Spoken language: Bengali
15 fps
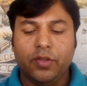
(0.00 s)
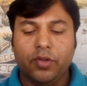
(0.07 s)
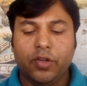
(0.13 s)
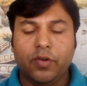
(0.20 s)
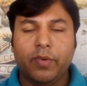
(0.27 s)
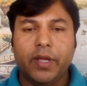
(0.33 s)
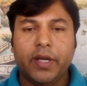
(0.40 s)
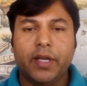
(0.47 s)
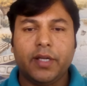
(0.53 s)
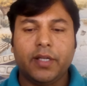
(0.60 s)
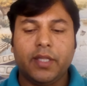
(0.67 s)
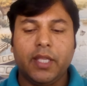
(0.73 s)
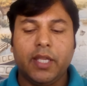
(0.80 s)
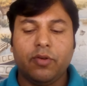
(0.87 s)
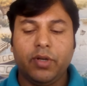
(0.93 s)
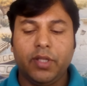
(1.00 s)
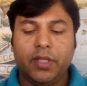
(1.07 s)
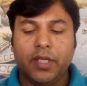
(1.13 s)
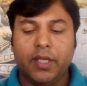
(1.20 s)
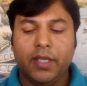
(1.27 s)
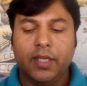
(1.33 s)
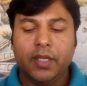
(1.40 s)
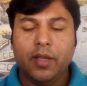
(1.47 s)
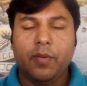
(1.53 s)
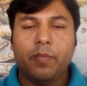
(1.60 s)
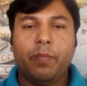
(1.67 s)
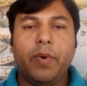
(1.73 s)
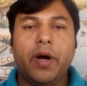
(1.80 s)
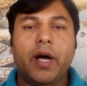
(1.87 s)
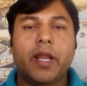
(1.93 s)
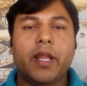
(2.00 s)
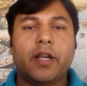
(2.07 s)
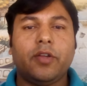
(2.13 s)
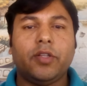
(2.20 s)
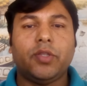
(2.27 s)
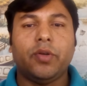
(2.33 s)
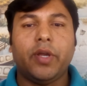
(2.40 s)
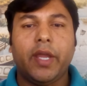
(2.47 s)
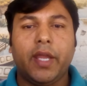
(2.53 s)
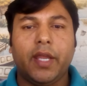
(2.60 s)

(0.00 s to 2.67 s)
দরবারের দেউড়িতে পাহারারত